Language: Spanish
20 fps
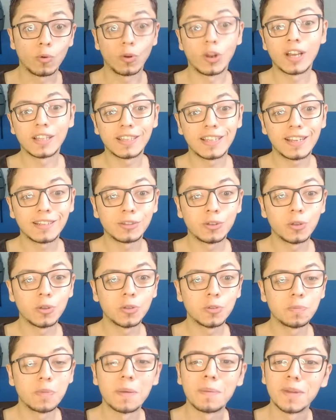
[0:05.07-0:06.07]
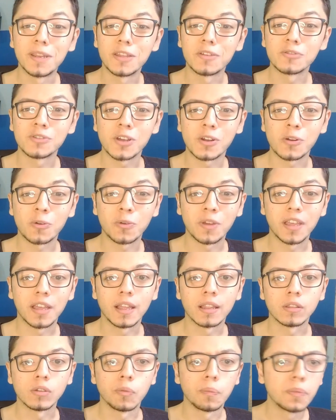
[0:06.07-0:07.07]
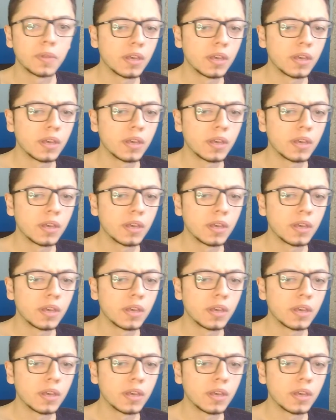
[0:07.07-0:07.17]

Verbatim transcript: Hola, ¿qué tal a todos? Bienvenidos a Roqueando.